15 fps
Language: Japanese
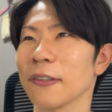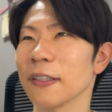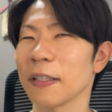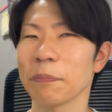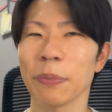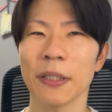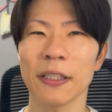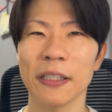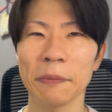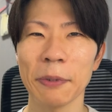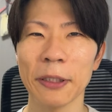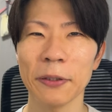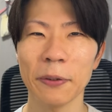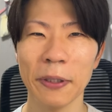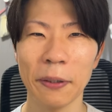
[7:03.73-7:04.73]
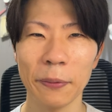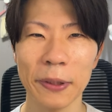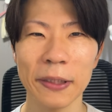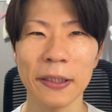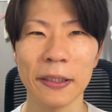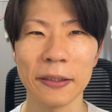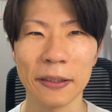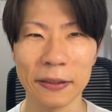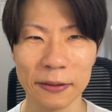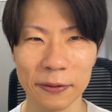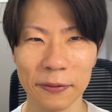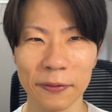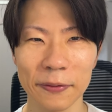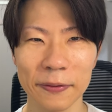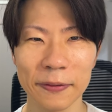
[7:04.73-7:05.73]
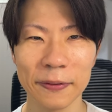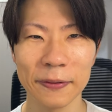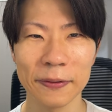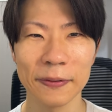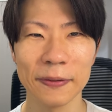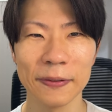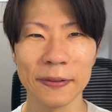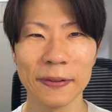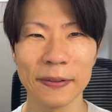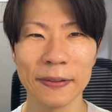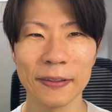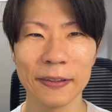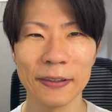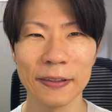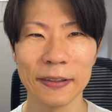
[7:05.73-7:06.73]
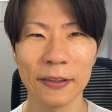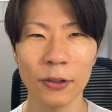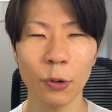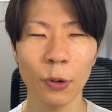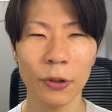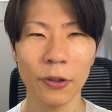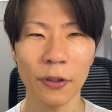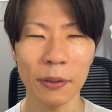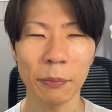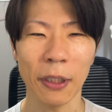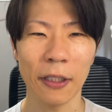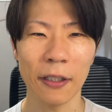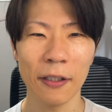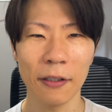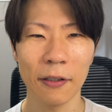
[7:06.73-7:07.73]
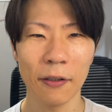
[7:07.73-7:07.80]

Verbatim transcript: やっぱりイベントが起きないんですよ。東京、今、